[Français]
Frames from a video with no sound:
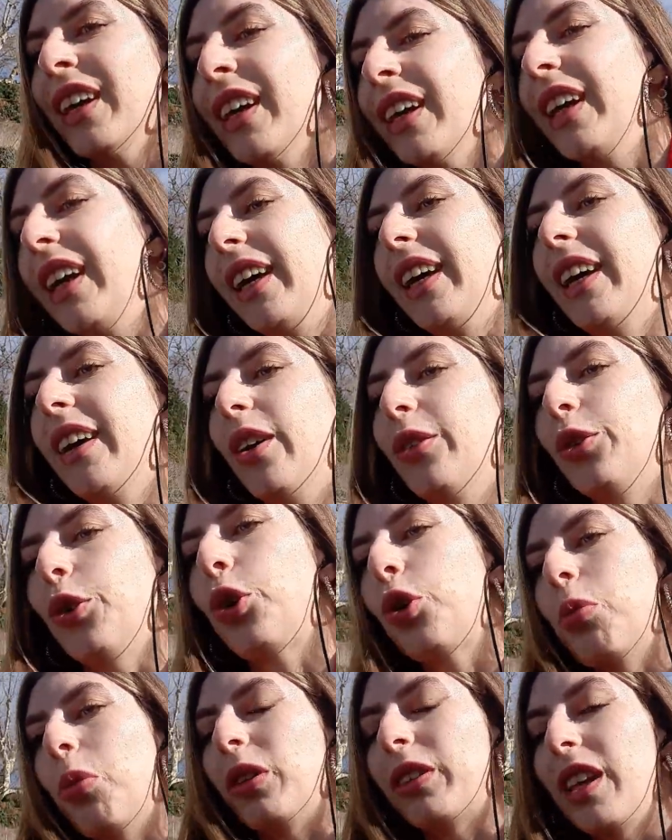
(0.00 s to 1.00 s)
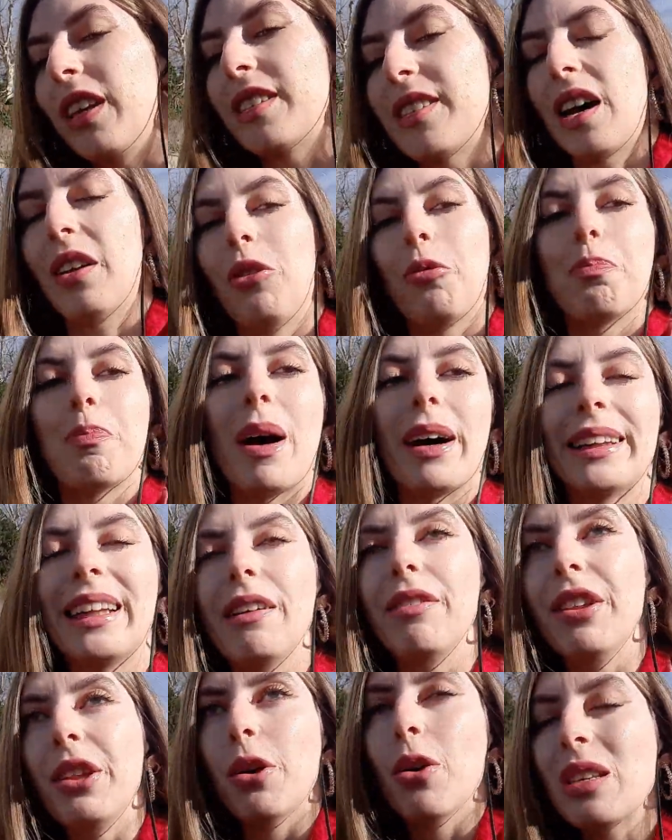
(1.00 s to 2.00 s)
Et documenter ça donc par des
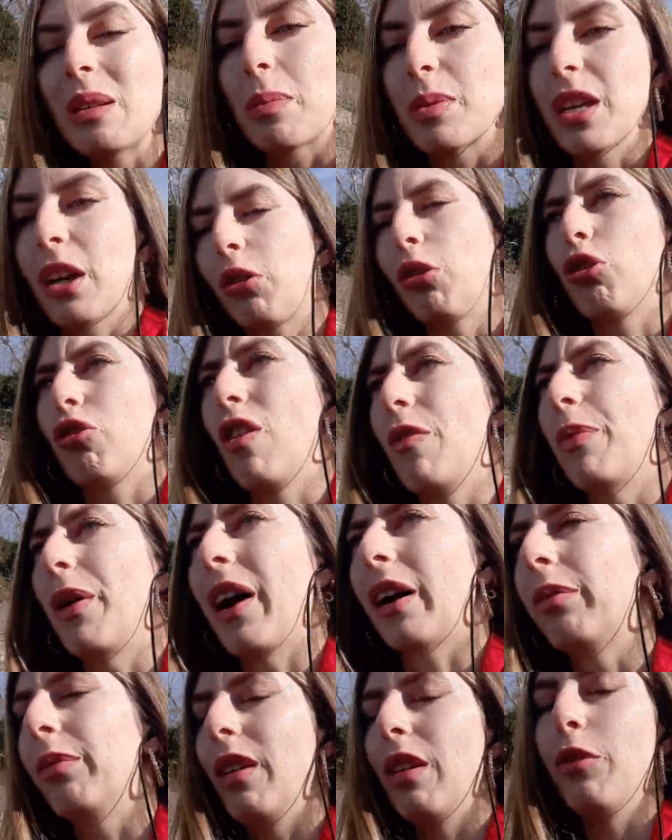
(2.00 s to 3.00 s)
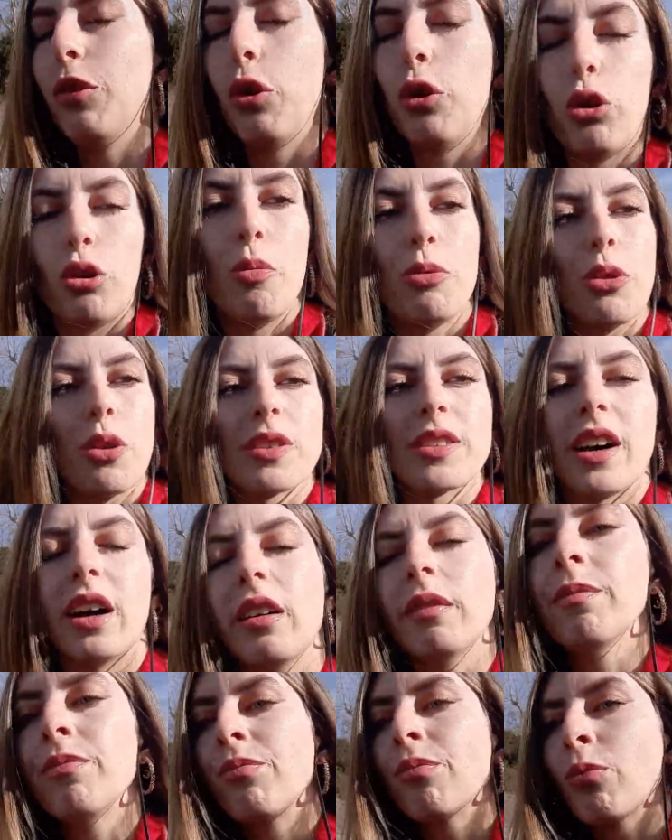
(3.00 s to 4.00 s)
vidéos, c'est pour ça que je vais faire des vidéos YouTube sur ça,
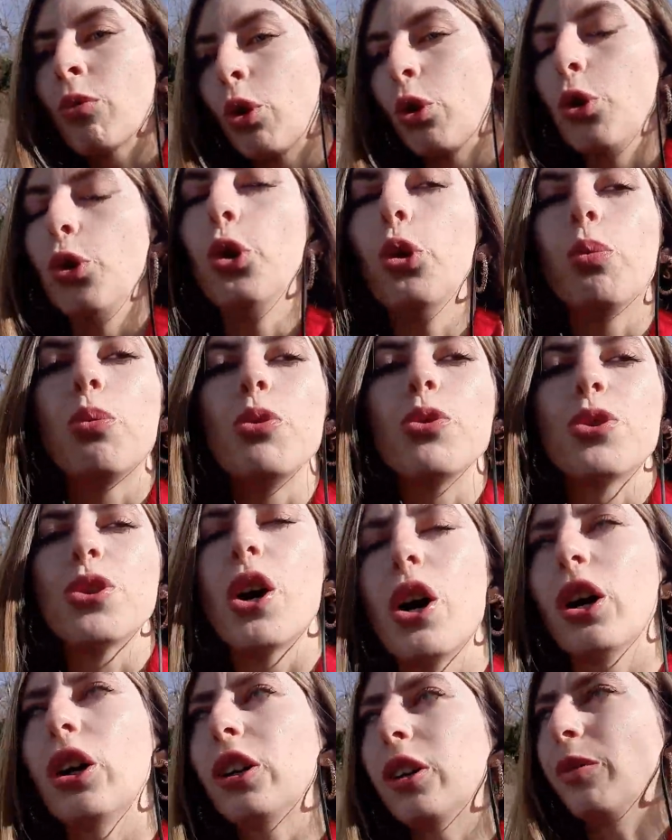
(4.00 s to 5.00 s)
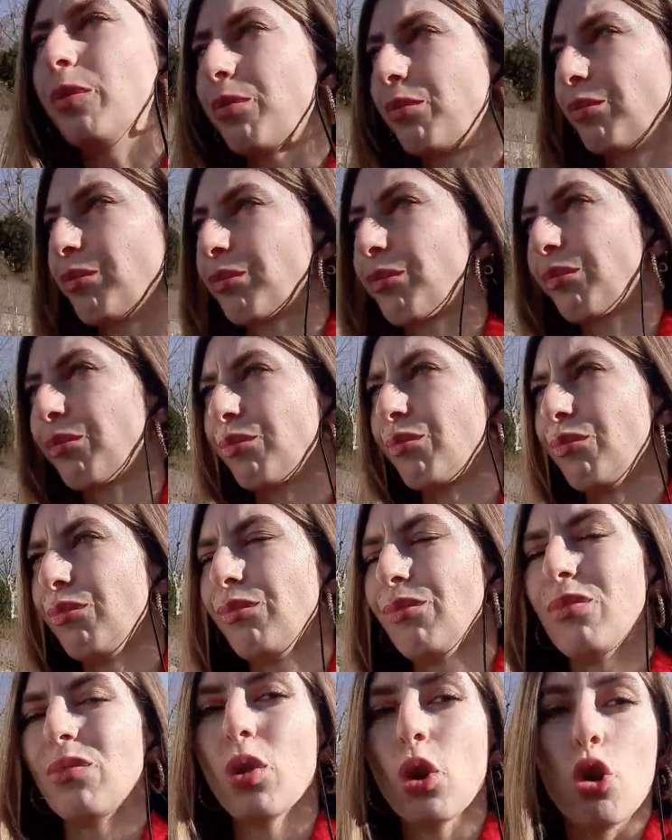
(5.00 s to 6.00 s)
une ou plusieurs,
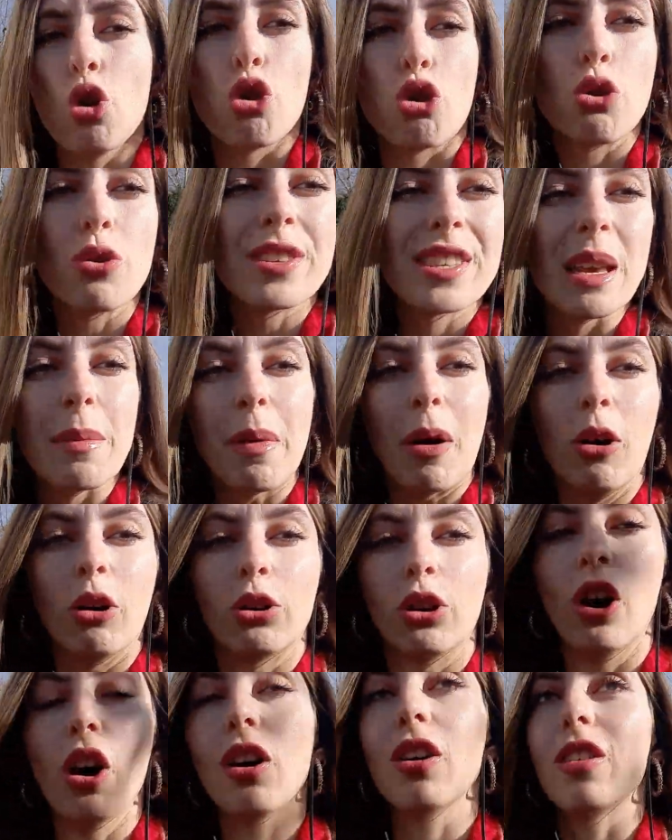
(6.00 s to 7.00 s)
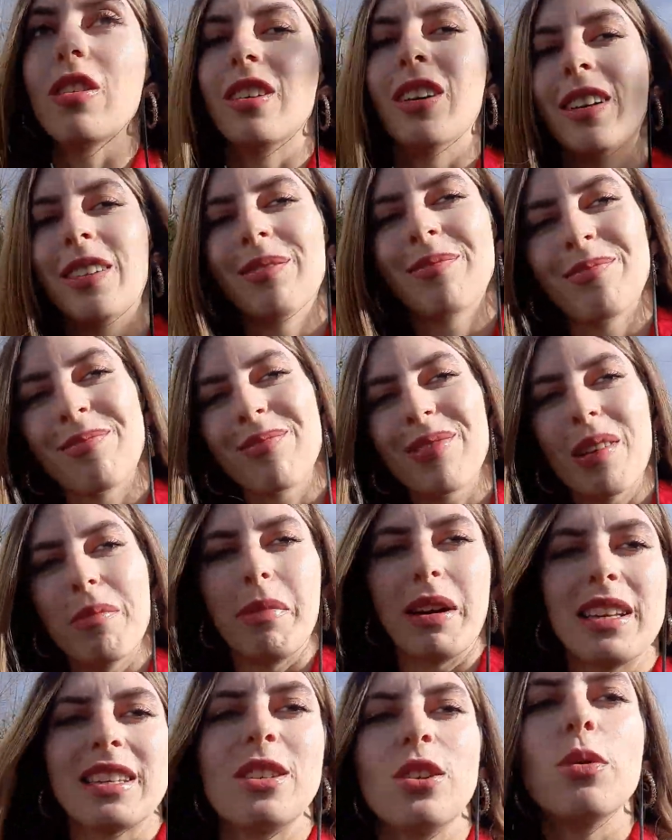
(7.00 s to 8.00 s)
je ne sais pas encore.
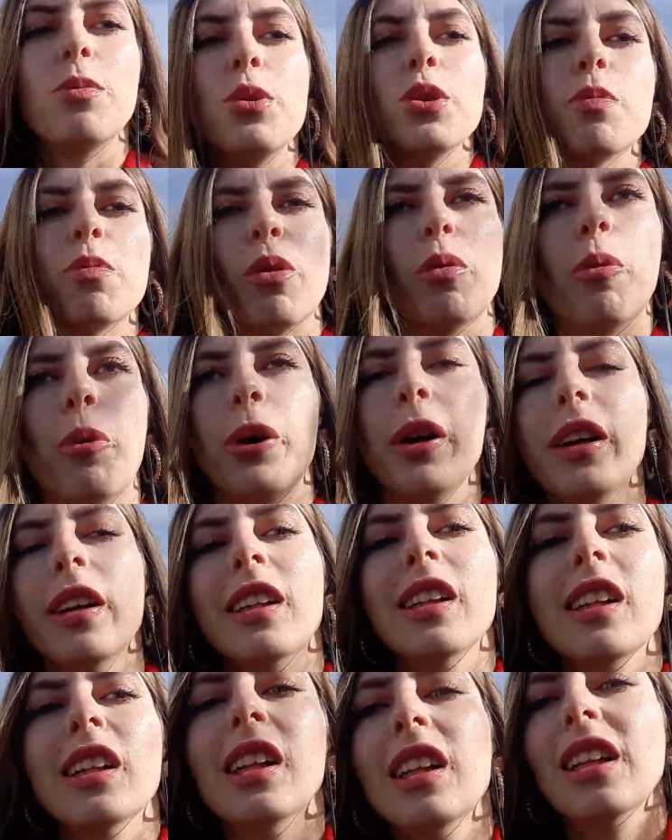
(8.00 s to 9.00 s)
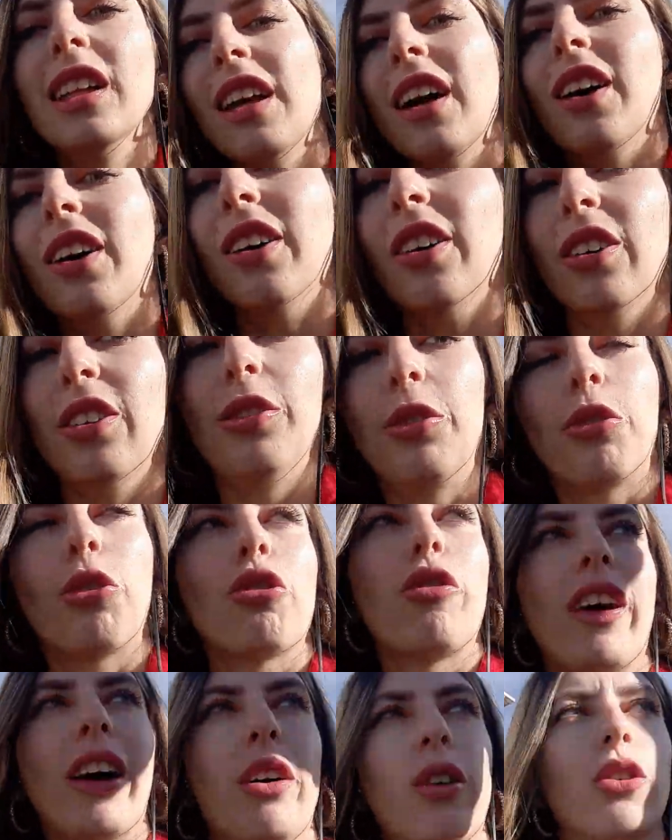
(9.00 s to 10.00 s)
Merci le bus pour le bruit. Euh, donc je verrai
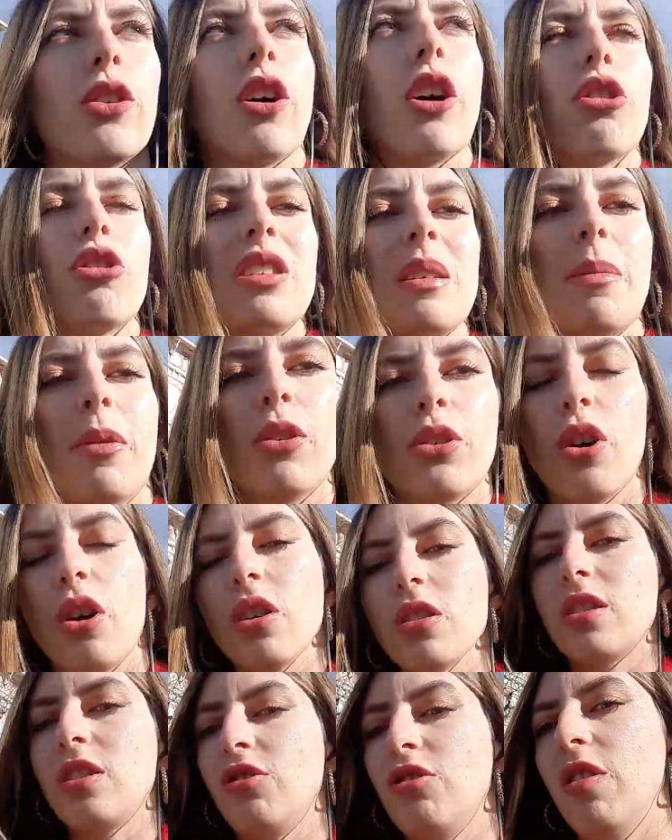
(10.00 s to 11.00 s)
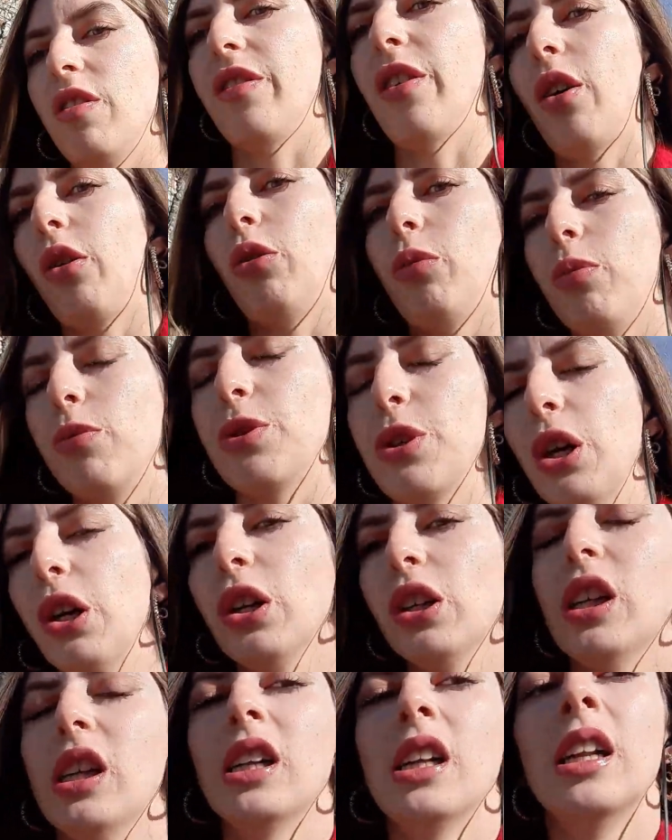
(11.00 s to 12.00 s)
encore, je sais pas encore si je vais faire une plusieurs.
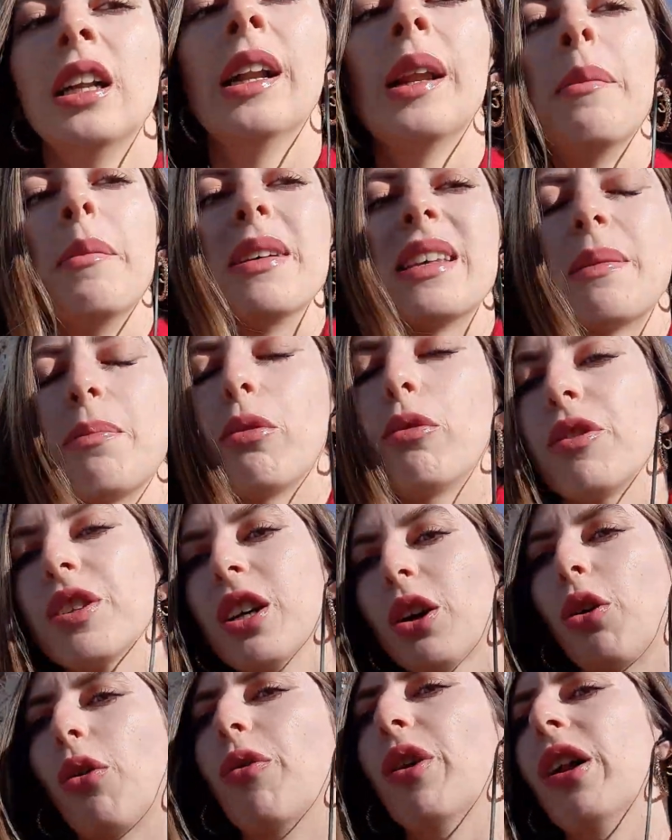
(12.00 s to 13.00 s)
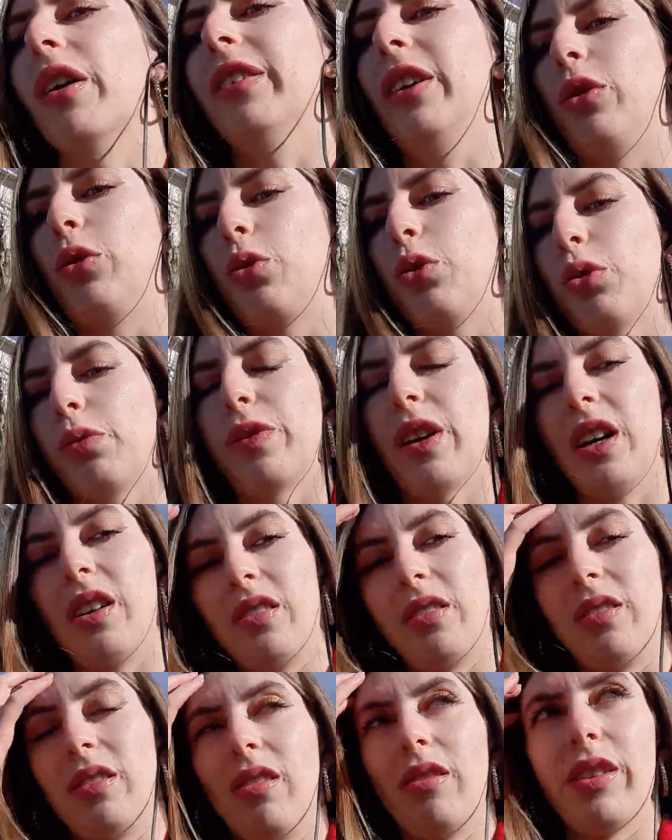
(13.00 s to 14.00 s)
Mais c'est pour vous dire que voilà, on est tous. Enfin,
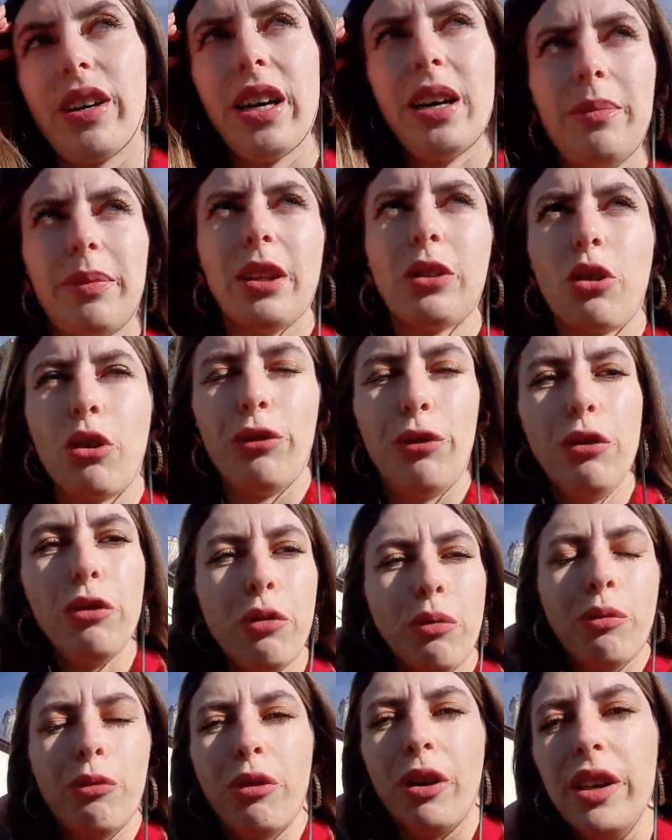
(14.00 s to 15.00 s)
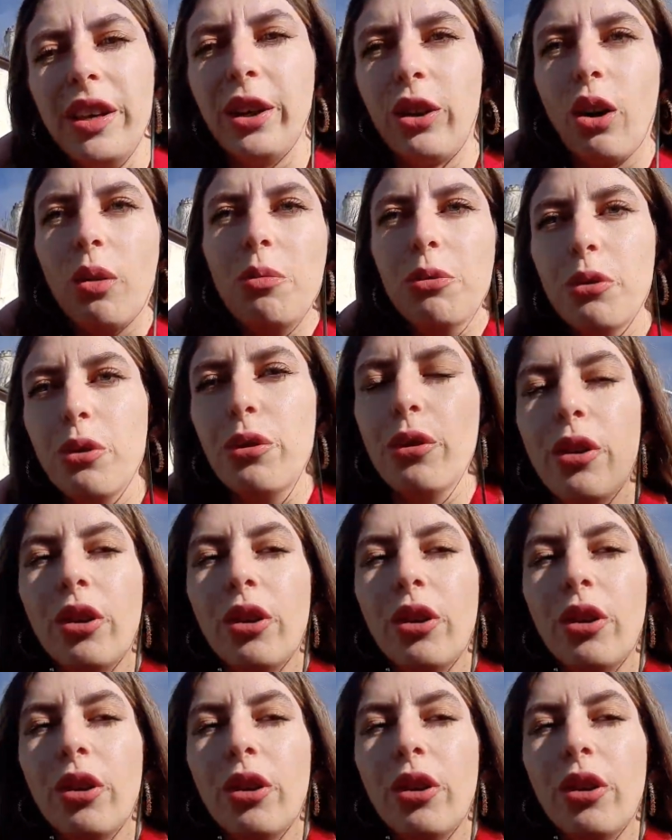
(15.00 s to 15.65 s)
en vrai, peut-être que vous, vous me voyez comme une. Euh,